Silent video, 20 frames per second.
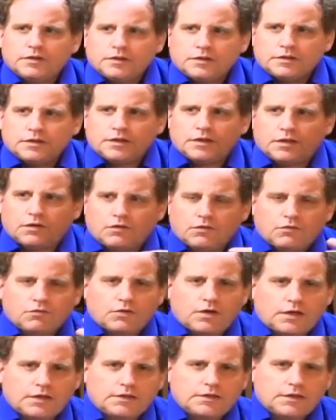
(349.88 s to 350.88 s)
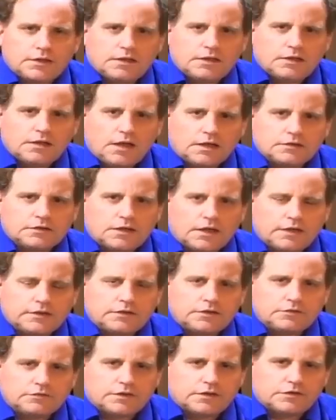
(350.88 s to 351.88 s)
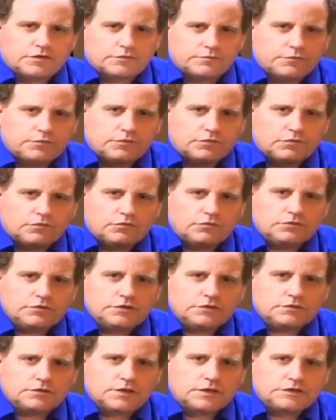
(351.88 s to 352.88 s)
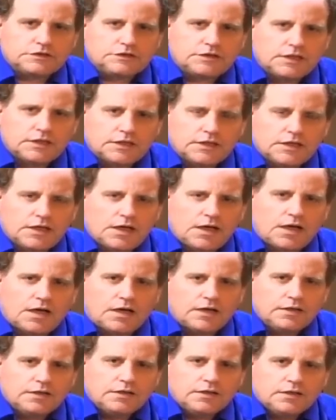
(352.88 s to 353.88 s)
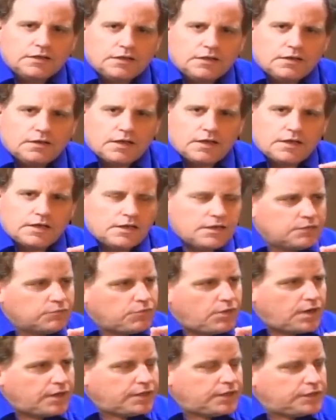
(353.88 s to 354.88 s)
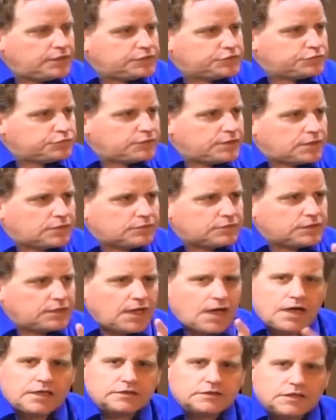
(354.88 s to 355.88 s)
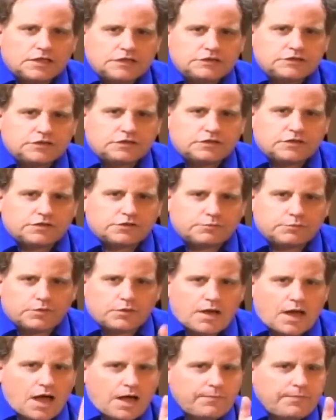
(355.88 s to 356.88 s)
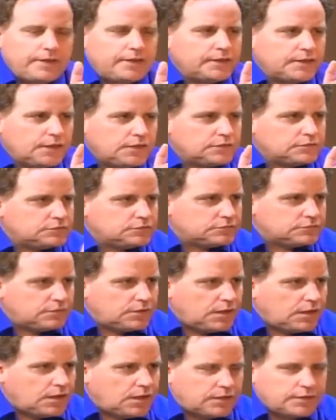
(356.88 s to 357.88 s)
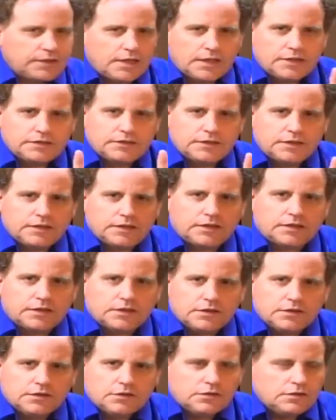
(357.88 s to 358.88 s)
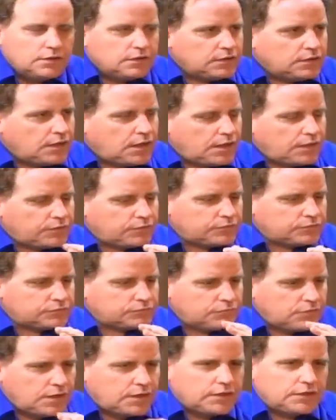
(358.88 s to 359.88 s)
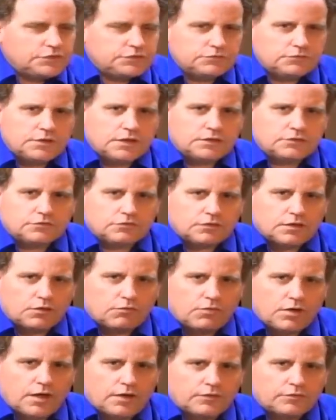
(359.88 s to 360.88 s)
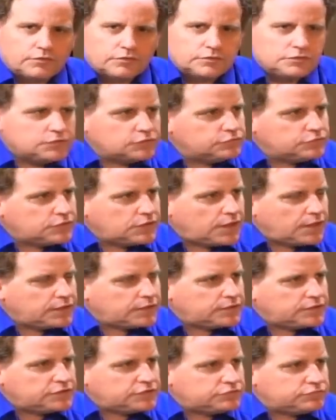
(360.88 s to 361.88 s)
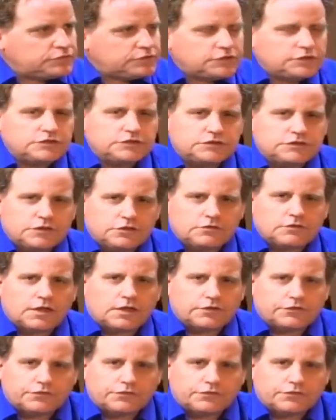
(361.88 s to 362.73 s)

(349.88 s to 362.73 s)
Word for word: でお金で働いてるけれども、この人たちだけが、和平条約に反対してるけども、アメリカ軍はなんで和平条約とかウクライナで推進してるかと